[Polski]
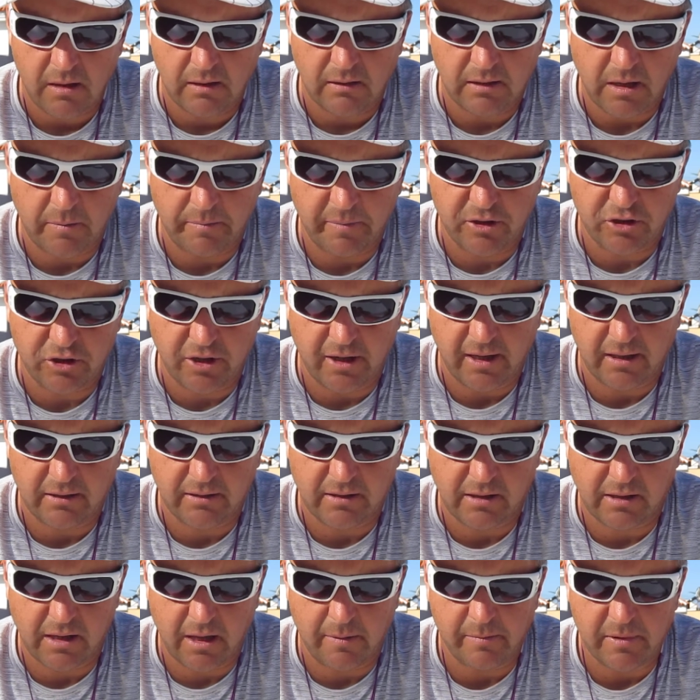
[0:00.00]
Ta pierwsza
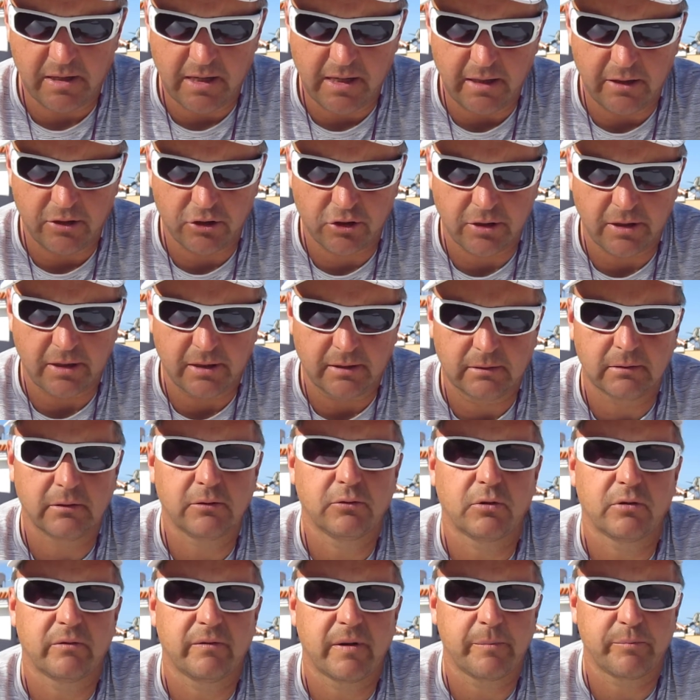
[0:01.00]
jantra, ta mniejsza,
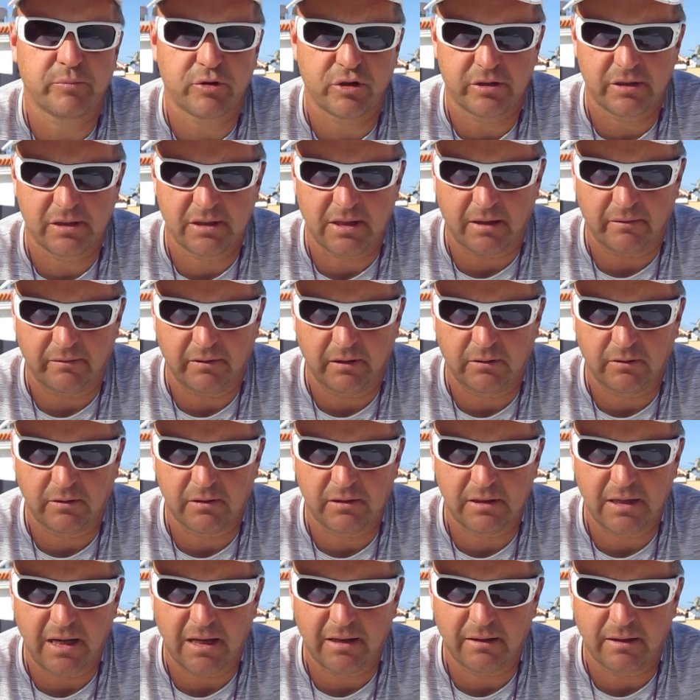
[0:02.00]
którą Wam przedstawię, to
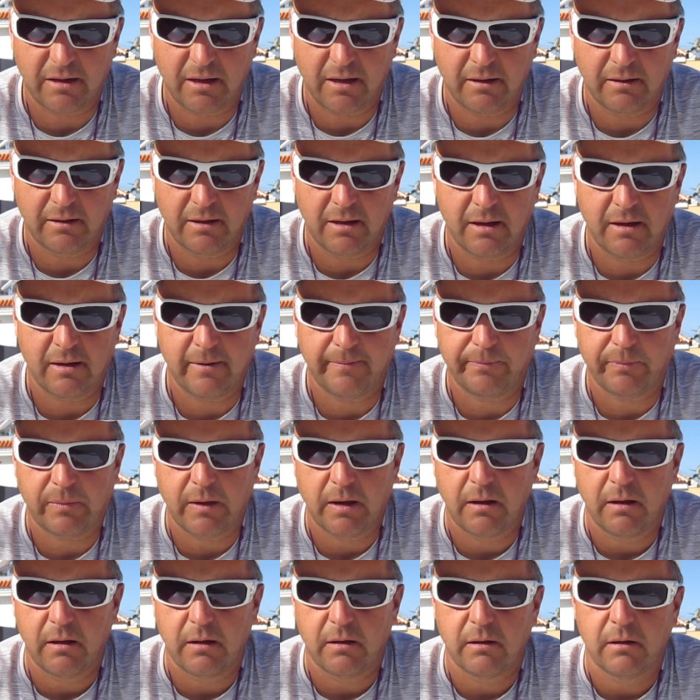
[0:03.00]
jest jantra na
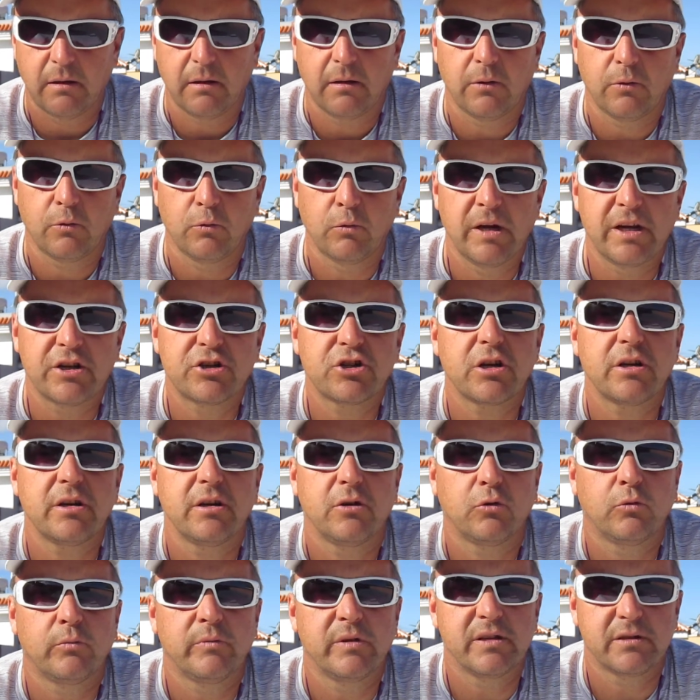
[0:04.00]

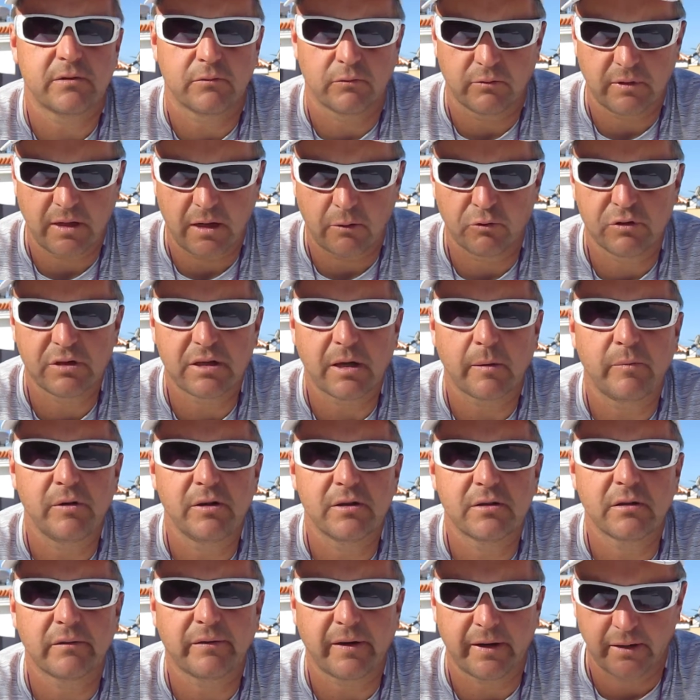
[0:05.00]
uleczenie umysłu, na
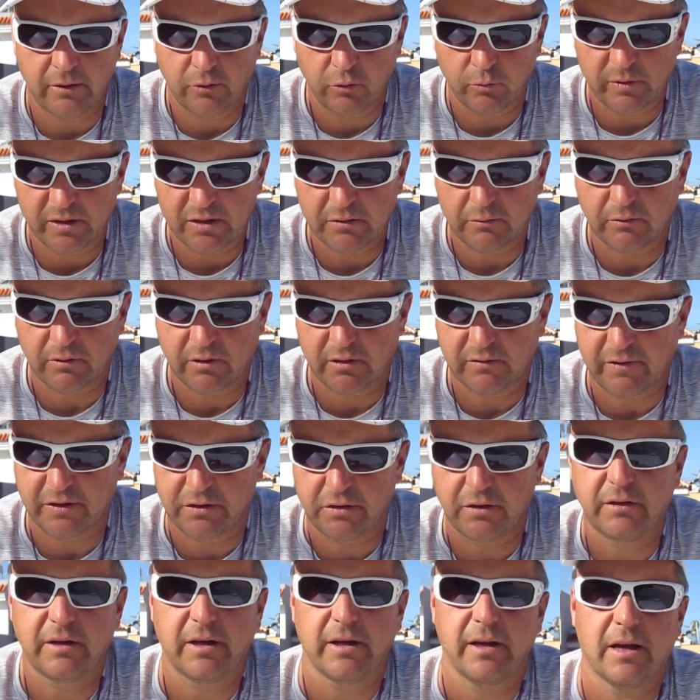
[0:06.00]
ustabilizowanie umysłu. To jest
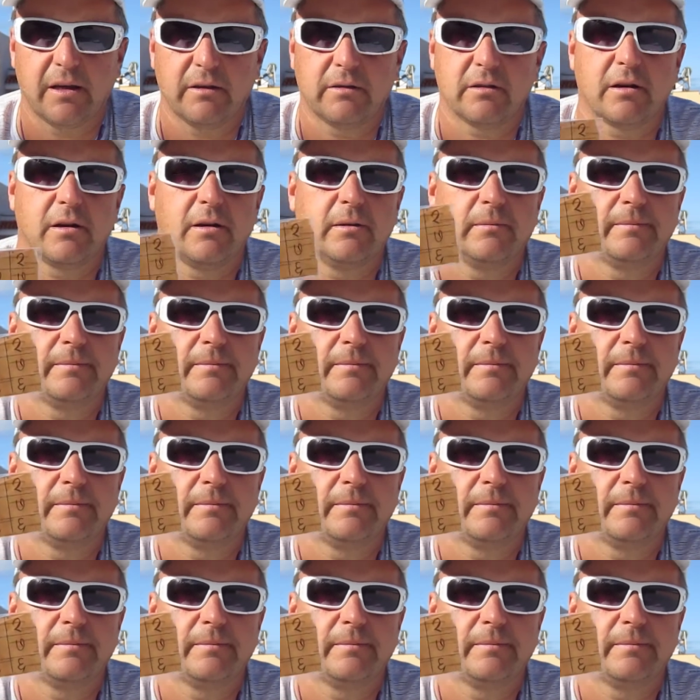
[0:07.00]
właśnie ta jantra.